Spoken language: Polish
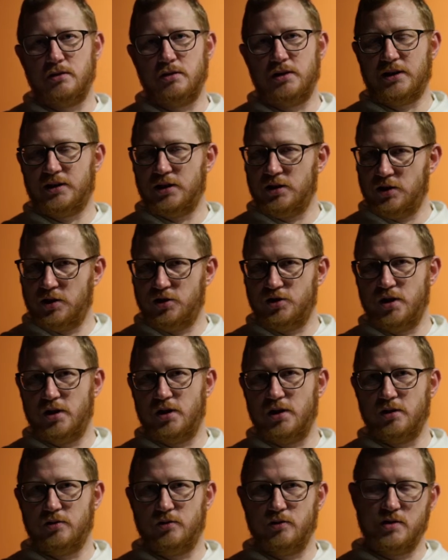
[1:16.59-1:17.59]
na tę
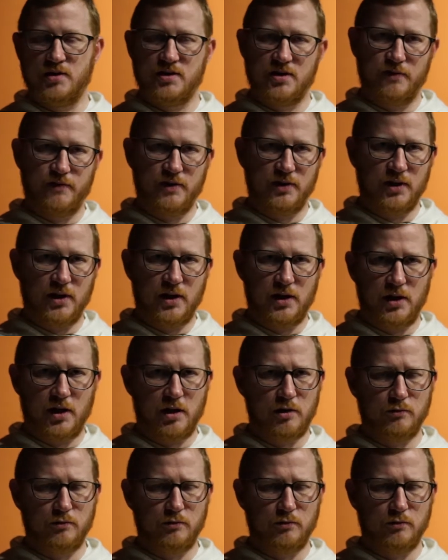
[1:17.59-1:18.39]
niedzielę, to jest Ewangelia,